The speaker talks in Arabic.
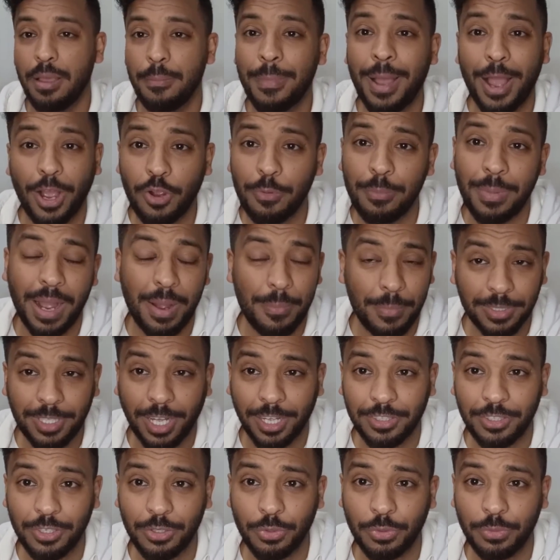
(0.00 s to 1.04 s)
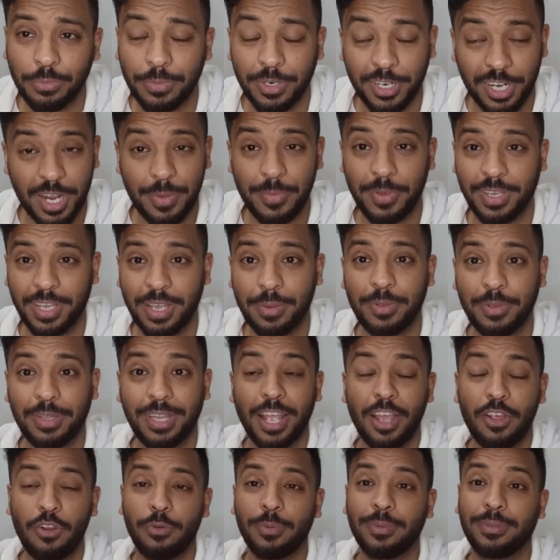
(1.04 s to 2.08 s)
معكم محمد عطيتو برنامج
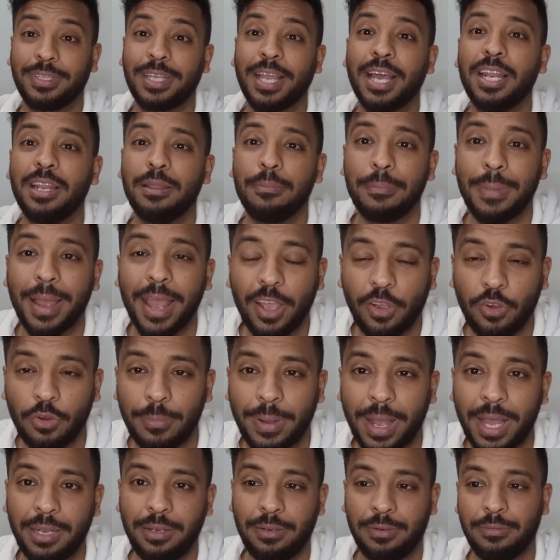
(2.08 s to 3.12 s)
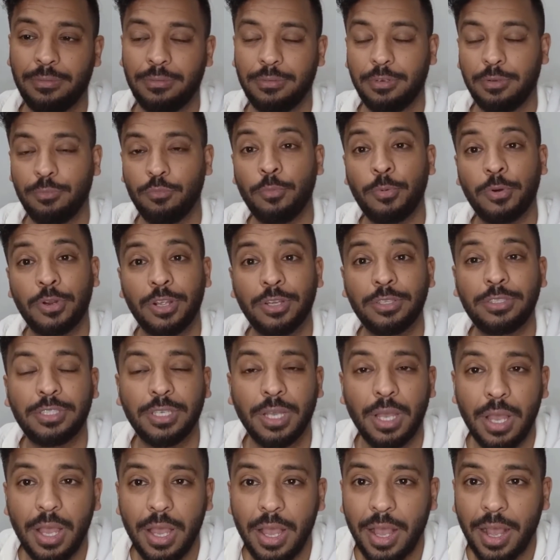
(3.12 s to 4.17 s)
كابيتانو نتكلم معاكم عن مباراة
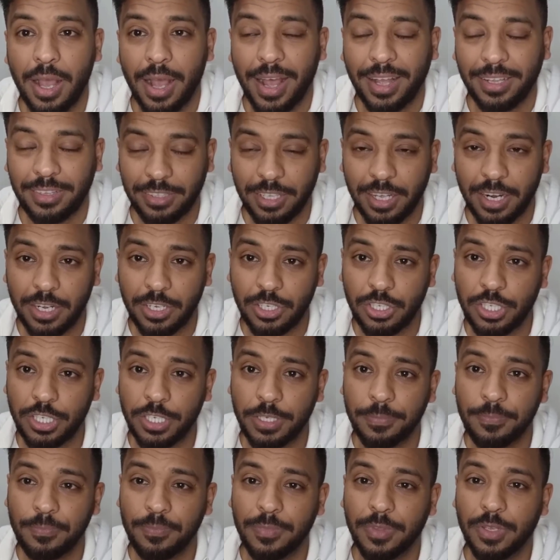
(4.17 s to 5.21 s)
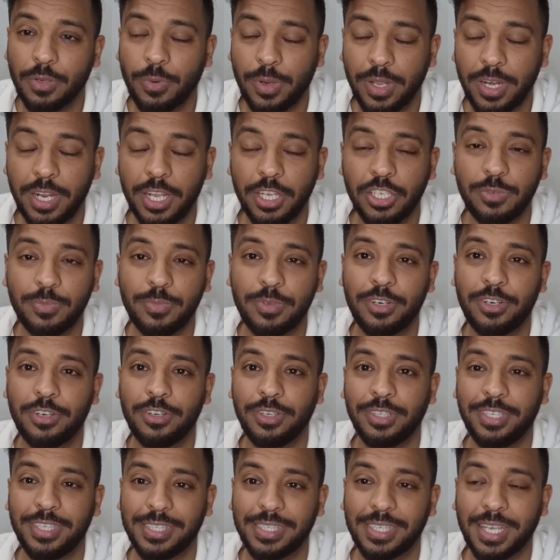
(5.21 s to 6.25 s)
الترجي والنجم
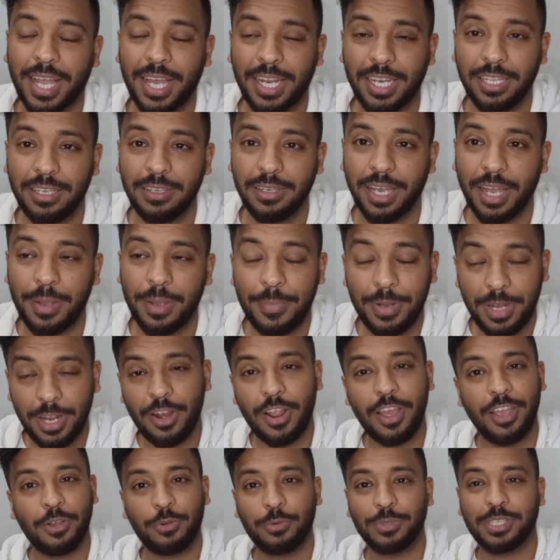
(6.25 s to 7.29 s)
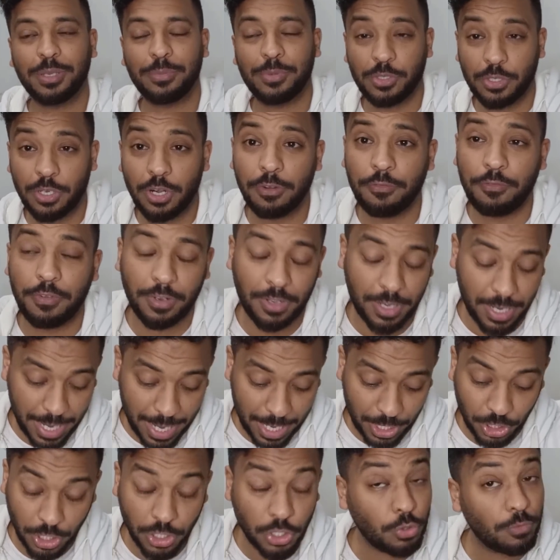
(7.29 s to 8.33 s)
الرياضي السحلي اعملي لايك وسبسكرايب في القناه
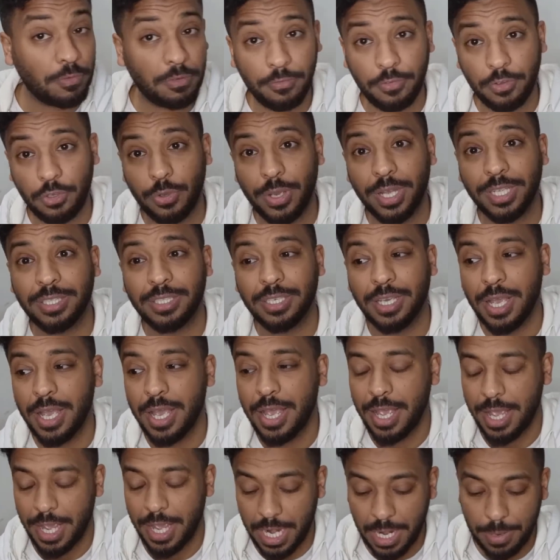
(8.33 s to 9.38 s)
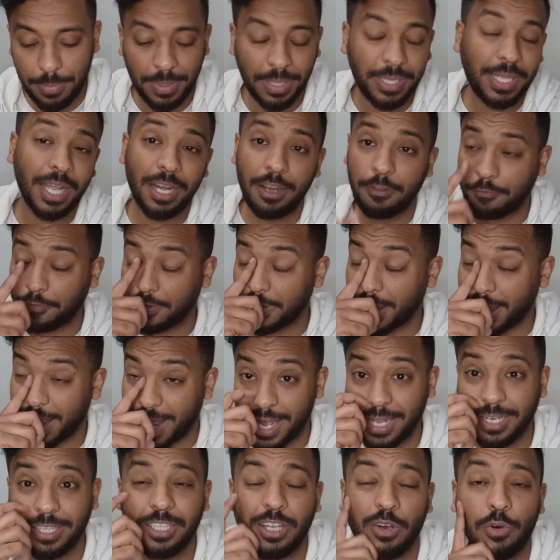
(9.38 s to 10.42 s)
عشان تشوف الفيديوهات اللي بنتكلم فيها
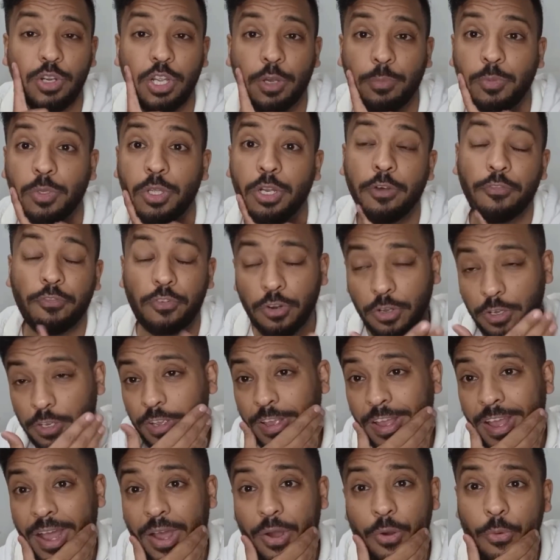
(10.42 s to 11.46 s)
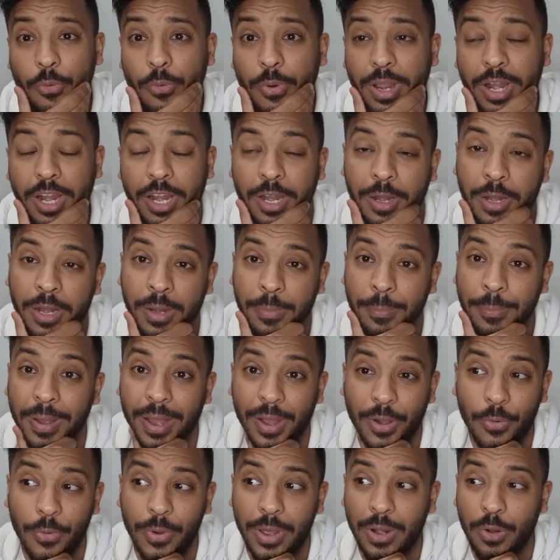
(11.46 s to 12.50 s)
عن دوري ابطال افريقيا اول
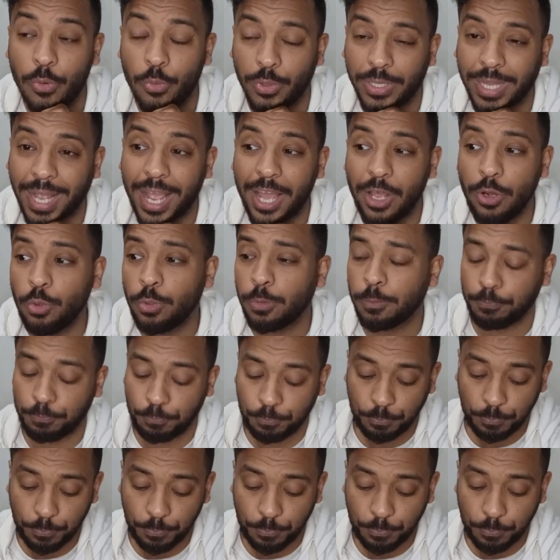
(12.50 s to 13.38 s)
باول وتعالوا